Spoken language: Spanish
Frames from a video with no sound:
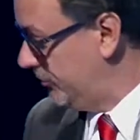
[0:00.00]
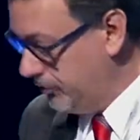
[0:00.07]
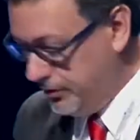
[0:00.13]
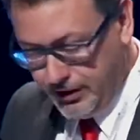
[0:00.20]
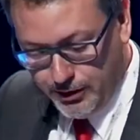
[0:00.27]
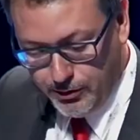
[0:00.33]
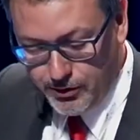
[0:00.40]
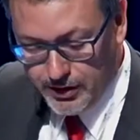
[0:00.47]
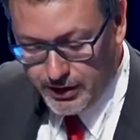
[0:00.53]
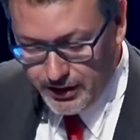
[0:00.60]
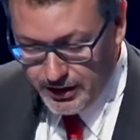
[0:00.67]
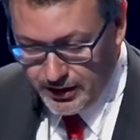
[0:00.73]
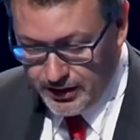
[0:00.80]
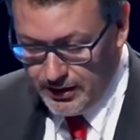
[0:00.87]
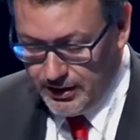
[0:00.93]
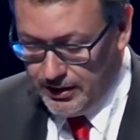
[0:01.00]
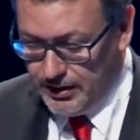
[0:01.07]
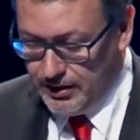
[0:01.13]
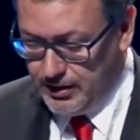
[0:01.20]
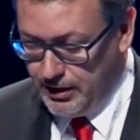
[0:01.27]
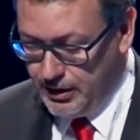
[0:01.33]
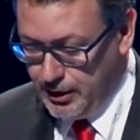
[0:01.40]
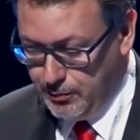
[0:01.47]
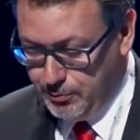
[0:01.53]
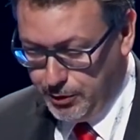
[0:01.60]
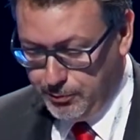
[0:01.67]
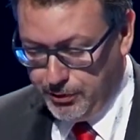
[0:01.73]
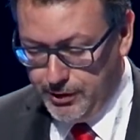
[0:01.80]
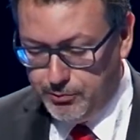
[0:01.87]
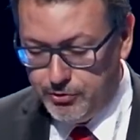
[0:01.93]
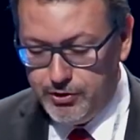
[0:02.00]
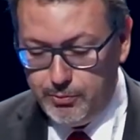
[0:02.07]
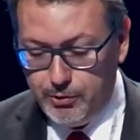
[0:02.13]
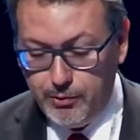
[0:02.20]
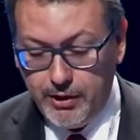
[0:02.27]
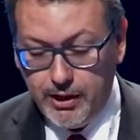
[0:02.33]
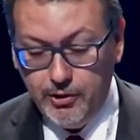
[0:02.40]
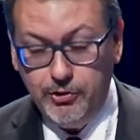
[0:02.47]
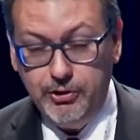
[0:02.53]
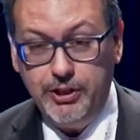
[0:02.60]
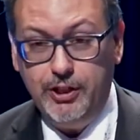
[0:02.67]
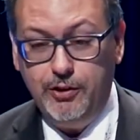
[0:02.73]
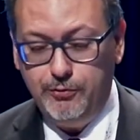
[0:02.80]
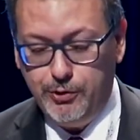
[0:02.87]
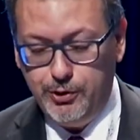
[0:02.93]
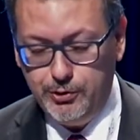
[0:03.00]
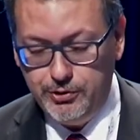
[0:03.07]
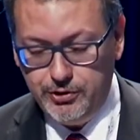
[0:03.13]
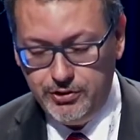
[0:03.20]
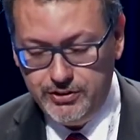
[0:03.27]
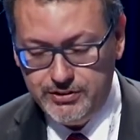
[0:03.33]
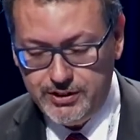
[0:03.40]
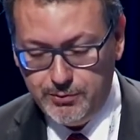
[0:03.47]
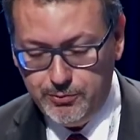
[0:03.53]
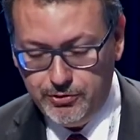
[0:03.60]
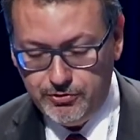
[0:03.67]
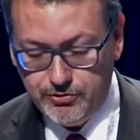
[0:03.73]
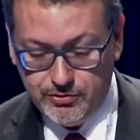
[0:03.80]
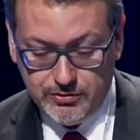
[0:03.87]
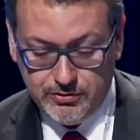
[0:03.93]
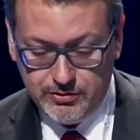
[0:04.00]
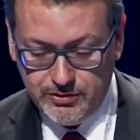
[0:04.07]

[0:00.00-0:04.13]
Gonzalo, eh, proponemos aprobarlo hoy en el fórum donde estamos